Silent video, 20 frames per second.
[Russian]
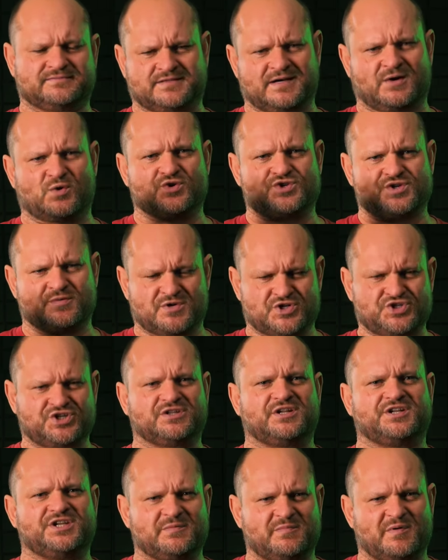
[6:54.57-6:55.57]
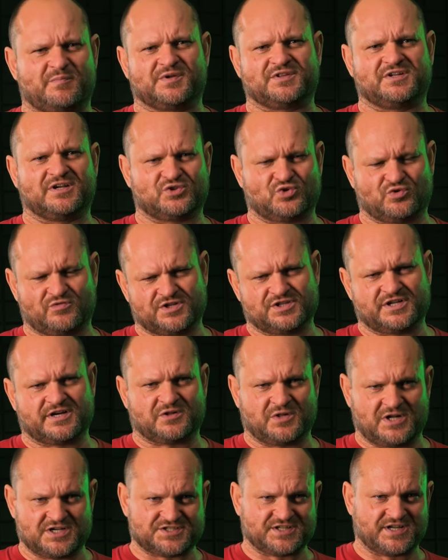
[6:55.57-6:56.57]
короче, машина типа подготовленная,
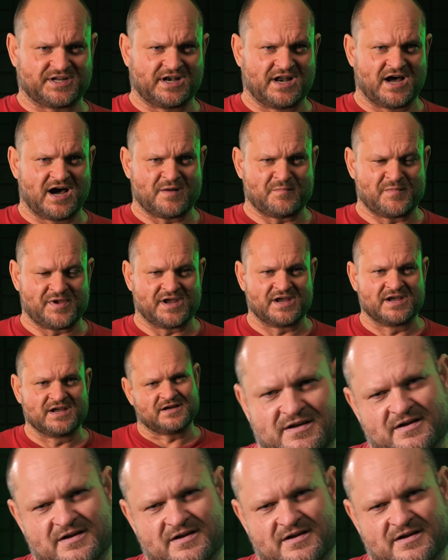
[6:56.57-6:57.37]
классная для армии.